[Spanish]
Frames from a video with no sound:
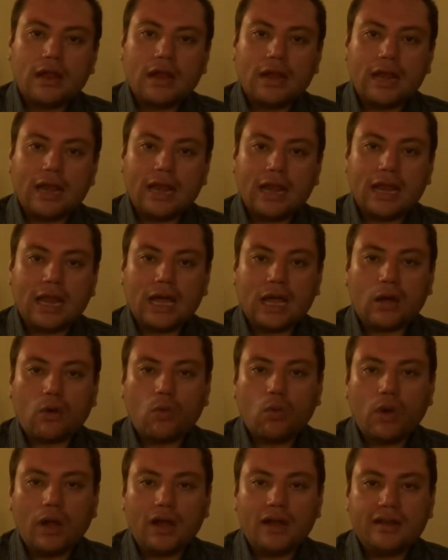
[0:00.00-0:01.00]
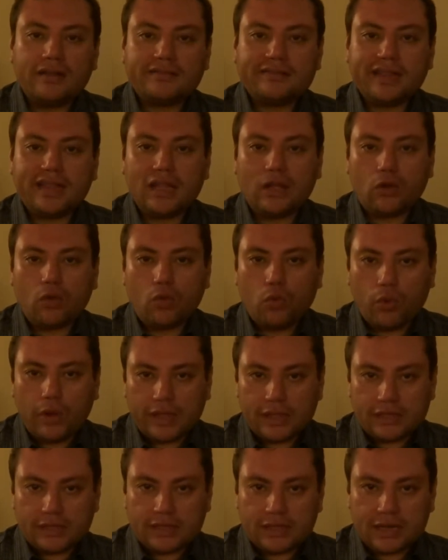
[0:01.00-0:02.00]
la cual se
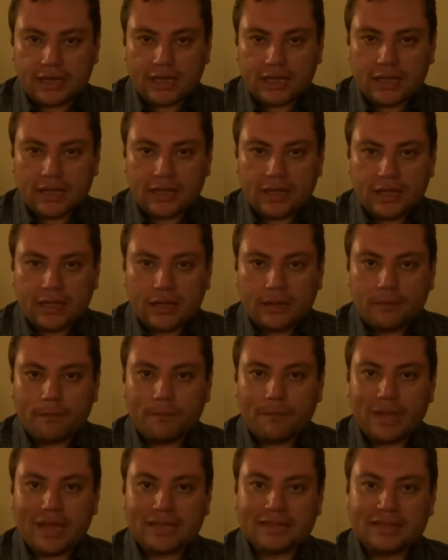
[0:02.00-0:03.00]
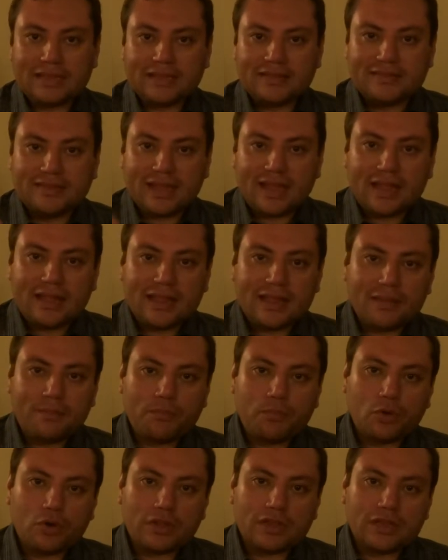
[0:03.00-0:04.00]
encuentra matizada
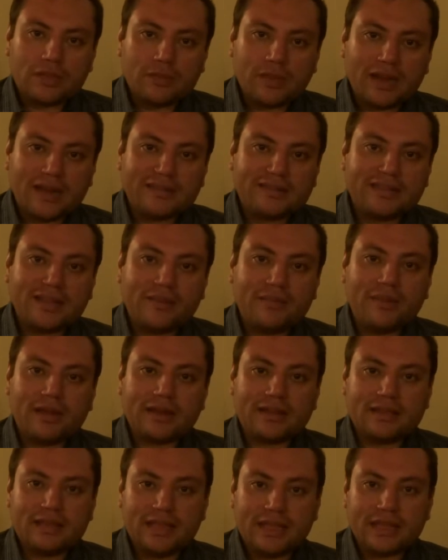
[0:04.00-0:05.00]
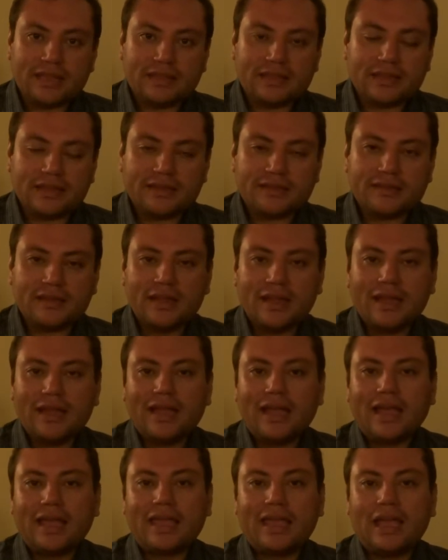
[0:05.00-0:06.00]
por diversas vertientes
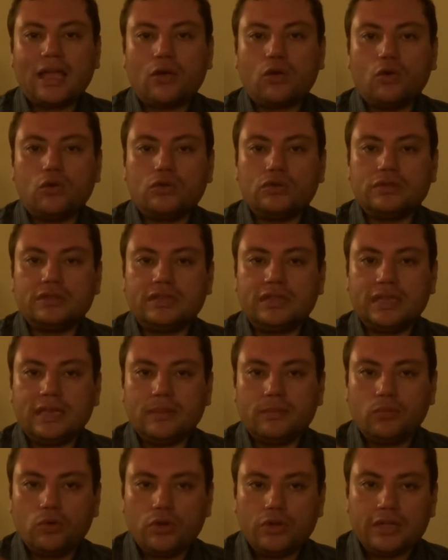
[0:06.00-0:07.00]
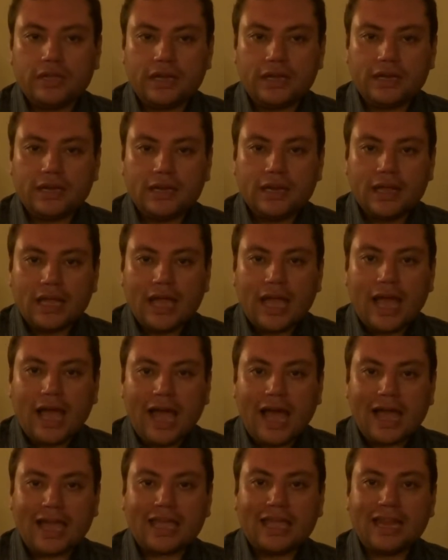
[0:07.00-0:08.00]
que contribuyen
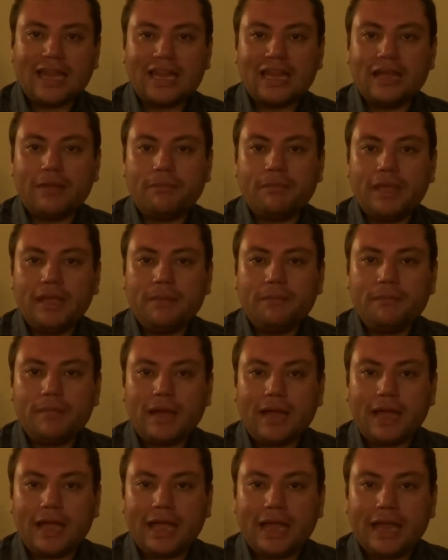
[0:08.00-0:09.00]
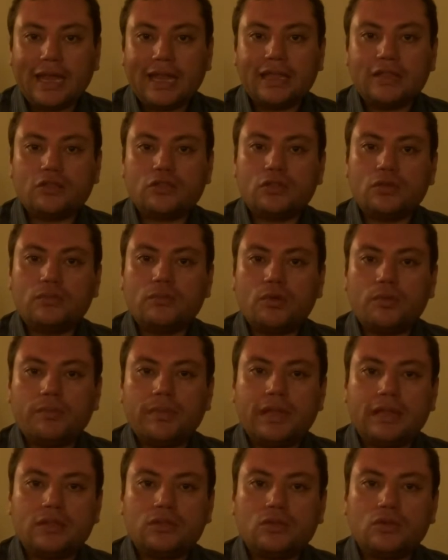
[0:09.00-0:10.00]
a que la misma en estos
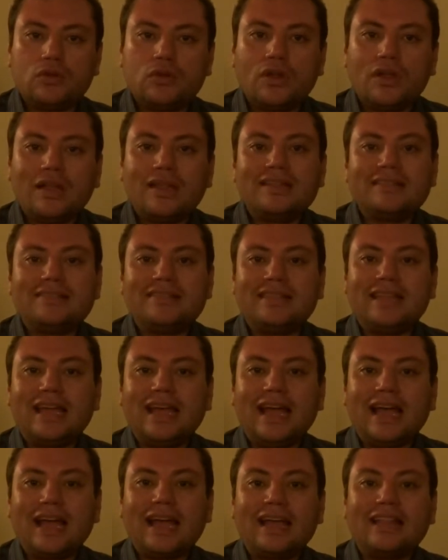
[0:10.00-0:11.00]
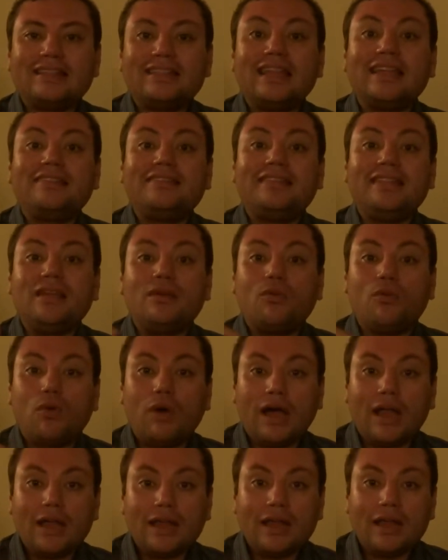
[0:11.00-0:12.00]
momentos se haga
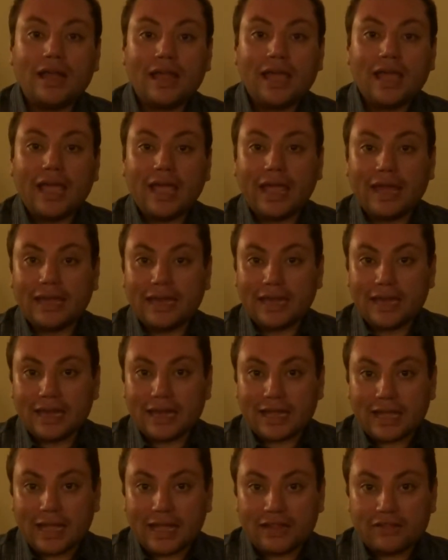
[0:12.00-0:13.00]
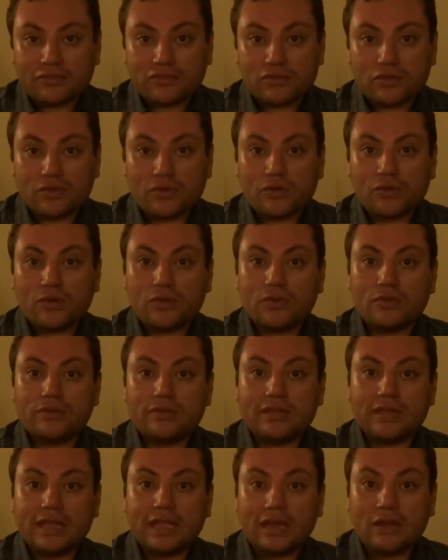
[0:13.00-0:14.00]
desigual en el caso
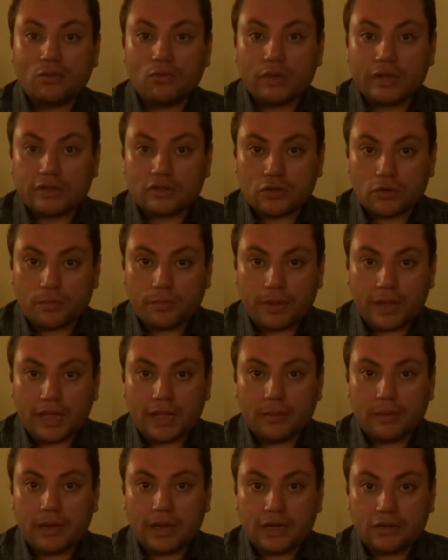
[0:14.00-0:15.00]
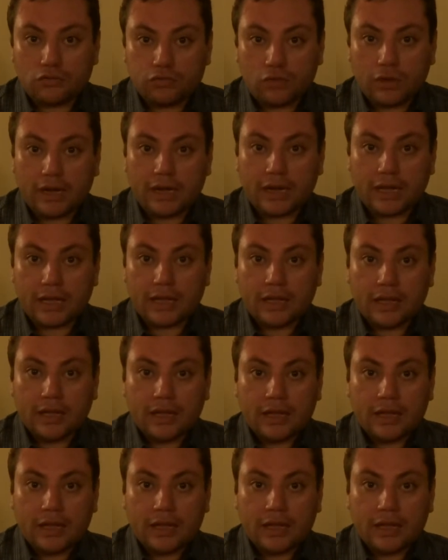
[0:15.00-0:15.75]
de nuestro país Venezuela,